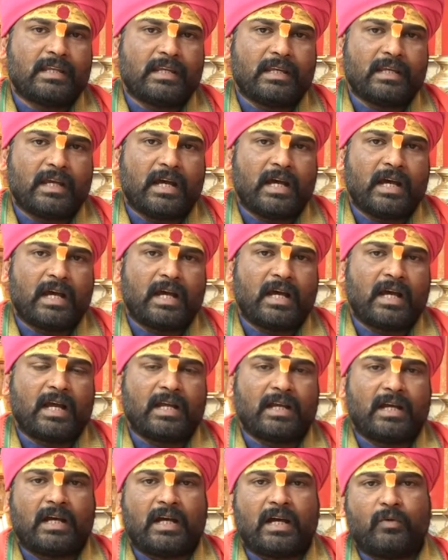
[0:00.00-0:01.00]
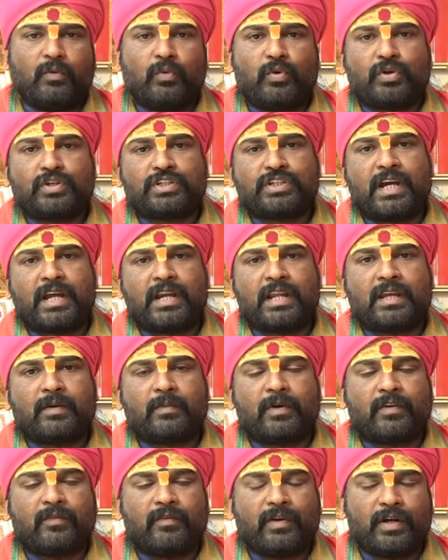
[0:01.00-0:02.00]
ఏ ఆ వృక్షానికి
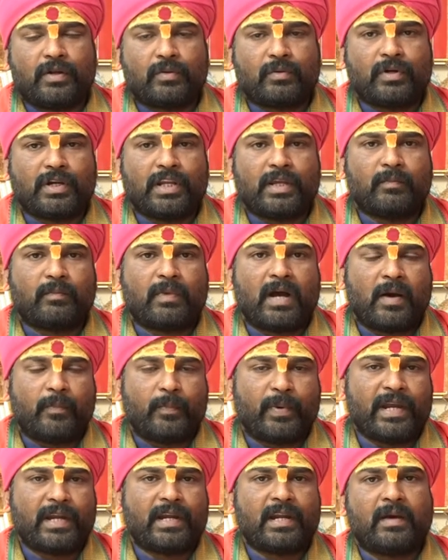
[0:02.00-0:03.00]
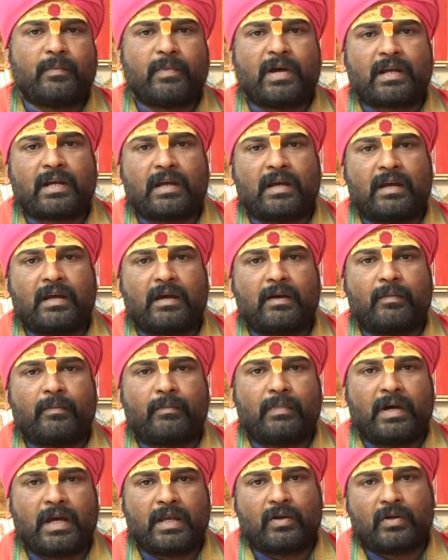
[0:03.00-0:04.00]
మనం వేడుకొని మా పైన మా
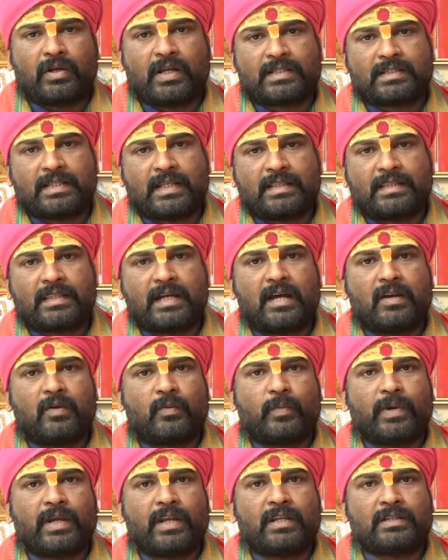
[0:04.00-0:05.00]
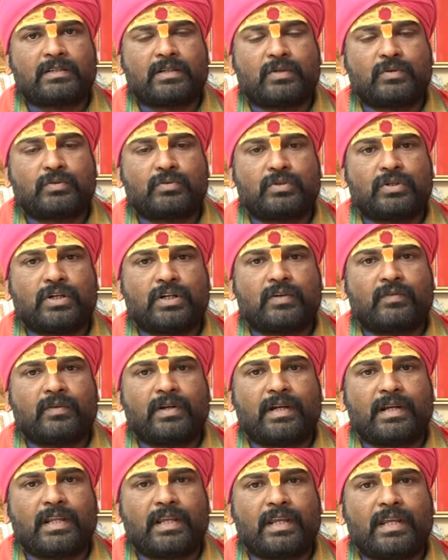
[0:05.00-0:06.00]
మా యొక్క సంతానం పైన
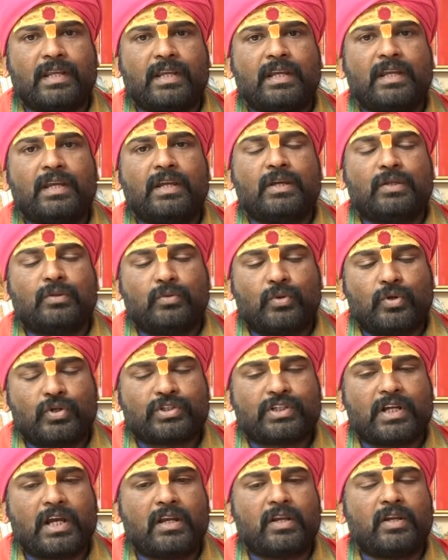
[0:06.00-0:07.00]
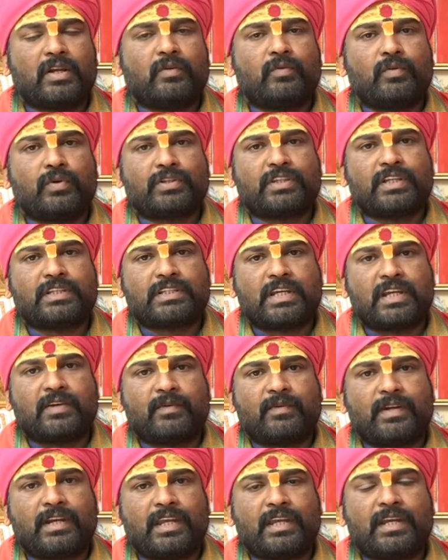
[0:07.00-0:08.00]
జరుగుతున్నటువంటి దోషాలను నివృక్తి
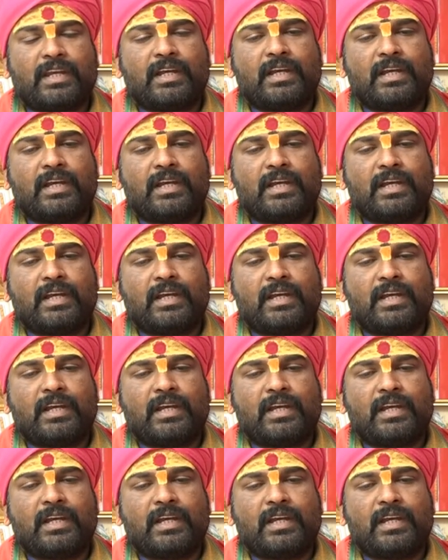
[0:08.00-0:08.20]
చేయమని